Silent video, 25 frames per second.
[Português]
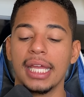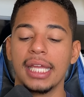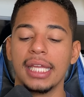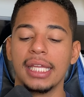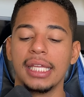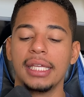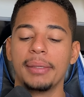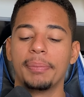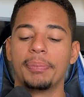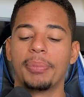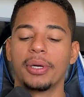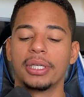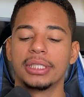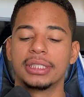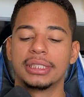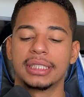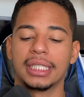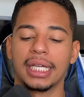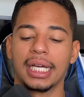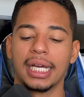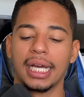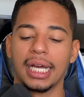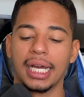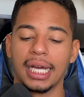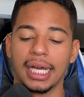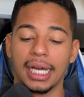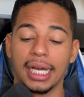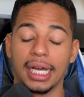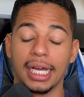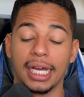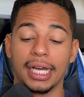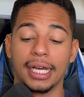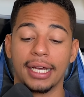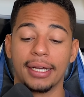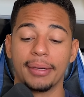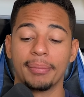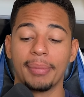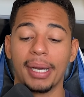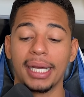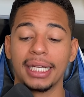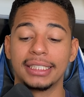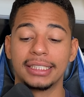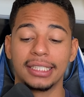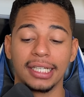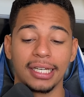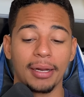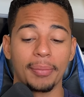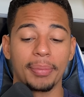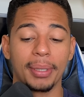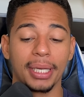e pode estar
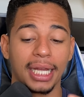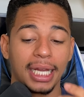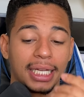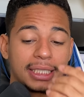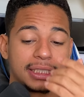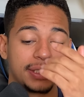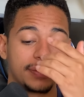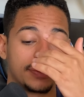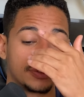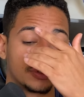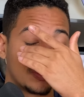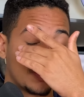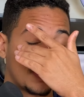baixando aplicativos,